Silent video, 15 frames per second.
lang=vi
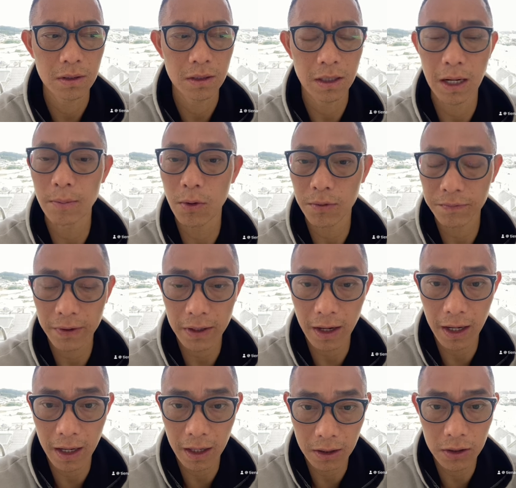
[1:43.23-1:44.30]
là một cái vấn
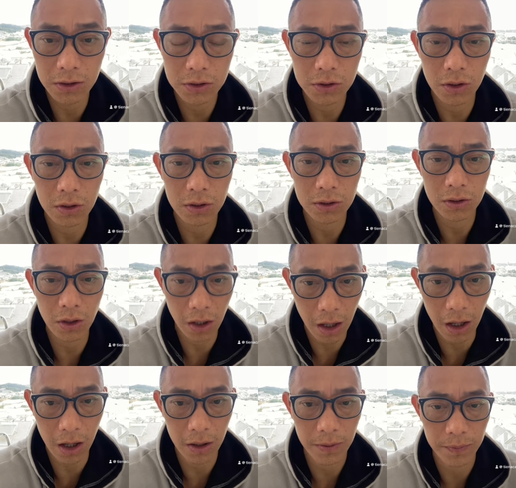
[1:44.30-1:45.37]
đề lớn cho cho
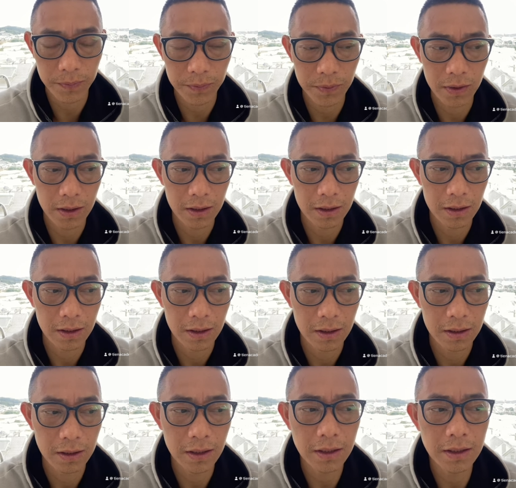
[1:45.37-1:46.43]
họ.
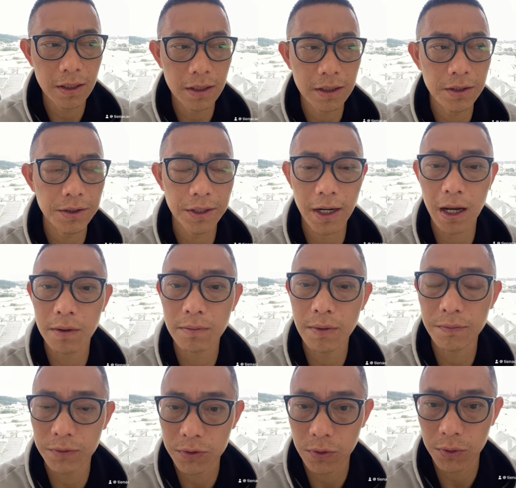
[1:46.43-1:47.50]
Nhưng những người nào mà
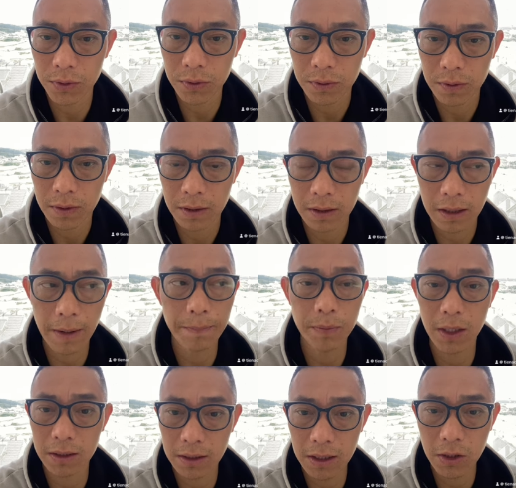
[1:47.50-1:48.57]
vừa rồi cập
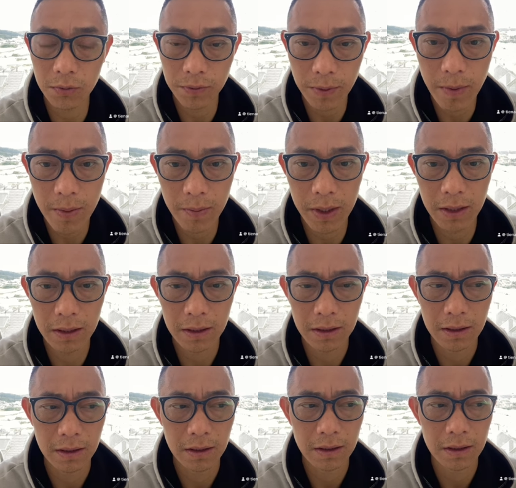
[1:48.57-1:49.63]
nhật tín hiệu với bên mình
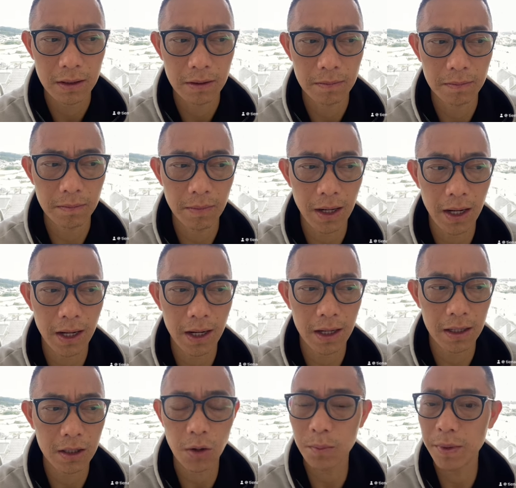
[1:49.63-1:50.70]
mà
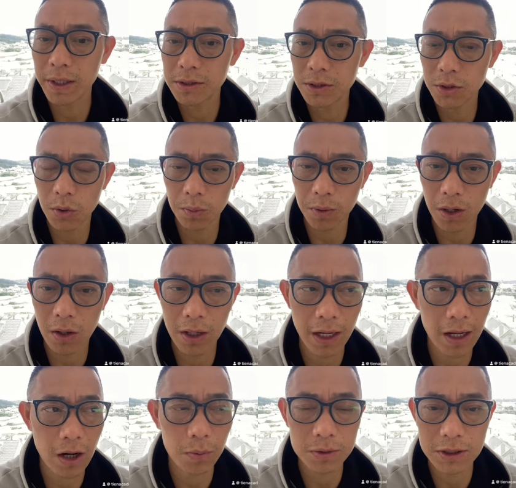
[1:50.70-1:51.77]
không biết sử dụng nó hay
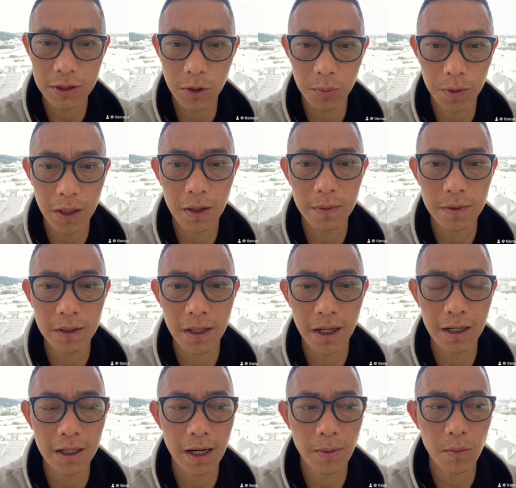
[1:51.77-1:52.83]
là không sử dụng nó, thì
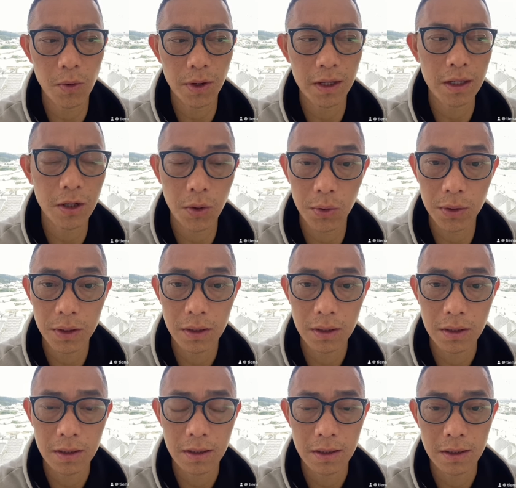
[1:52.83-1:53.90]
đây là một cái cơ hội
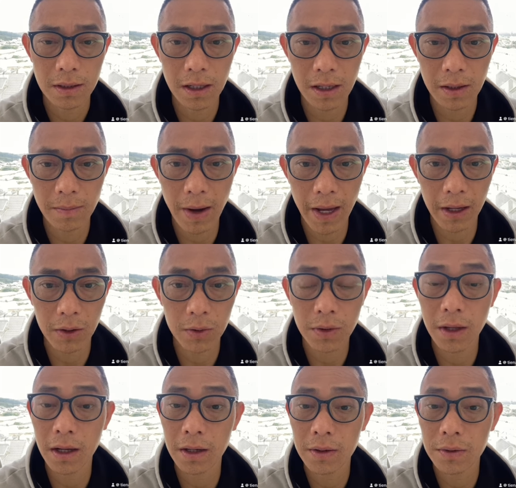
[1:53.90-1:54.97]
để bạn có
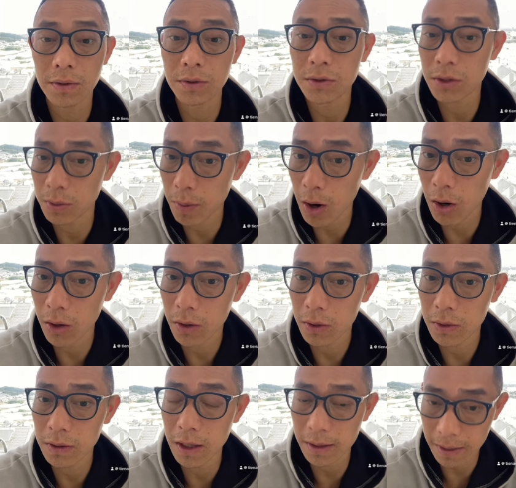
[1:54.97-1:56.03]
thể rời bỏ
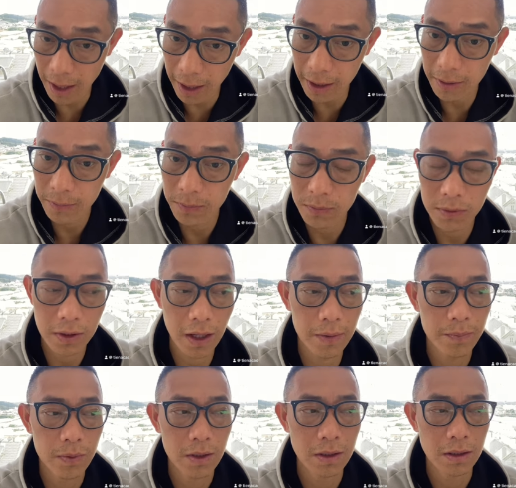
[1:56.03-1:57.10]
nền tảng, ok.
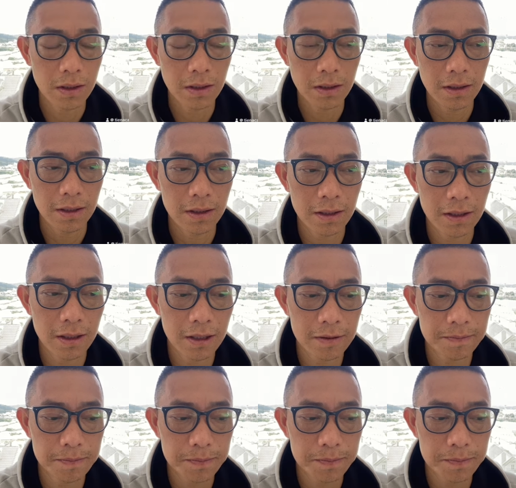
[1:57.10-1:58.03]
À,